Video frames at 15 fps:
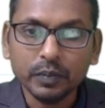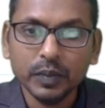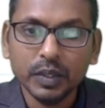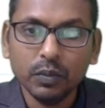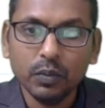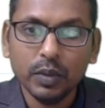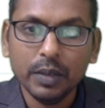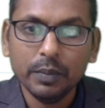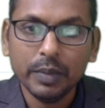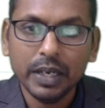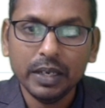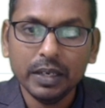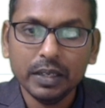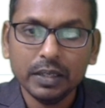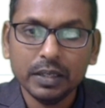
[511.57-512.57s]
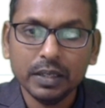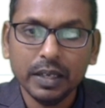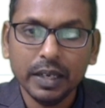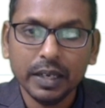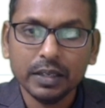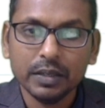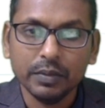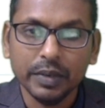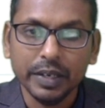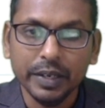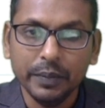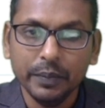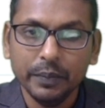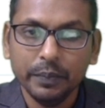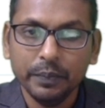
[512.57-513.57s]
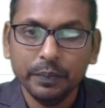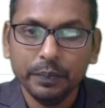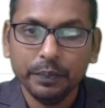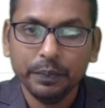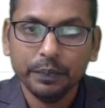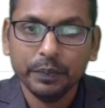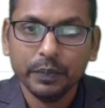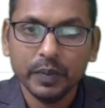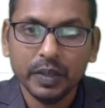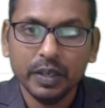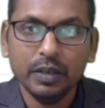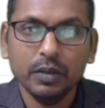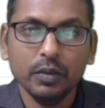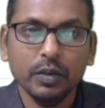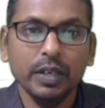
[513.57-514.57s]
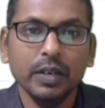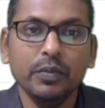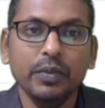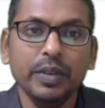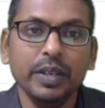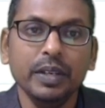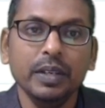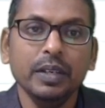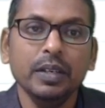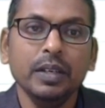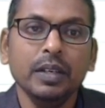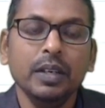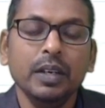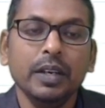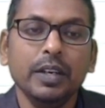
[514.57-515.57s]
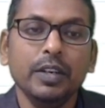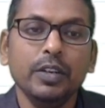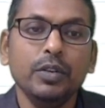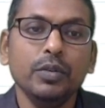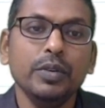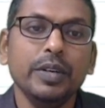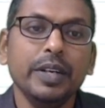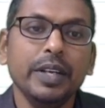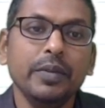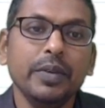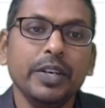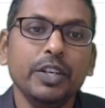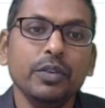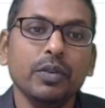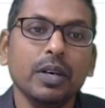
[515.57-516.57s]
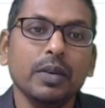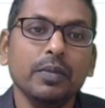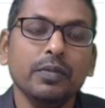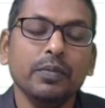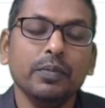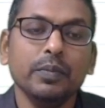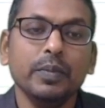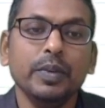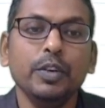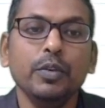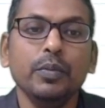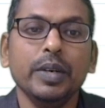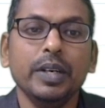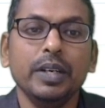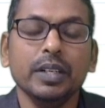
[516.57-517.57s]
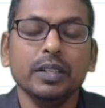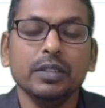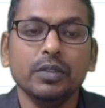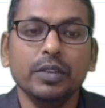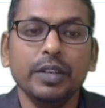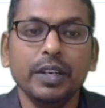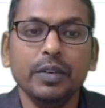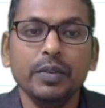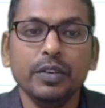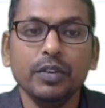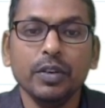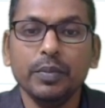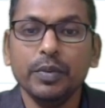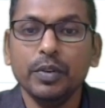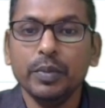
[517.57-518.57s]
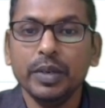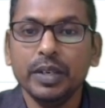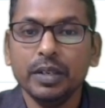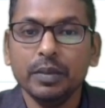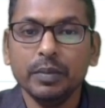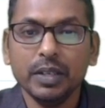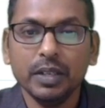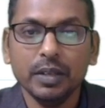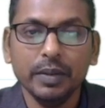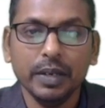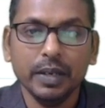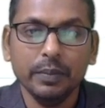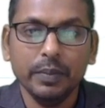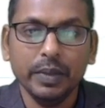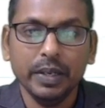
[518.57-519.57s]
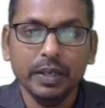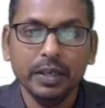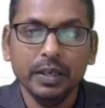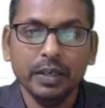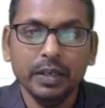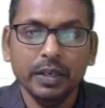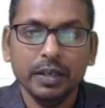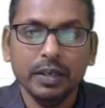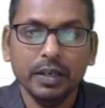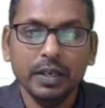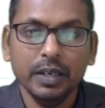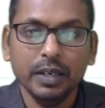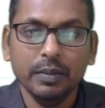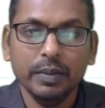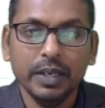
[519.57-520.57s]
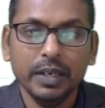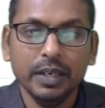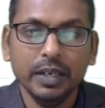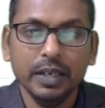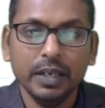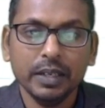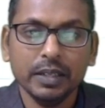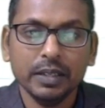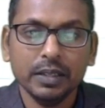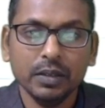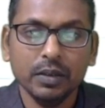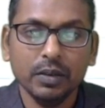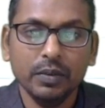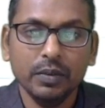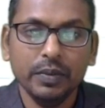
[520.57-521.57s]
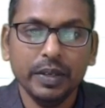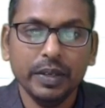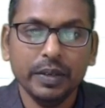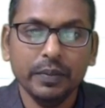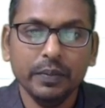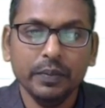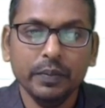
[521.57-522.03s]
तो वन माइनस एक्स वाई ठीक हो गया वी इन टू डेरीवेटिव ऑफ न्यूमरेटर तो डेरीवेटिव ऑफ न्यूमरेटर मतलब यहाँ पे डेल बाई डेल एक्स और फिर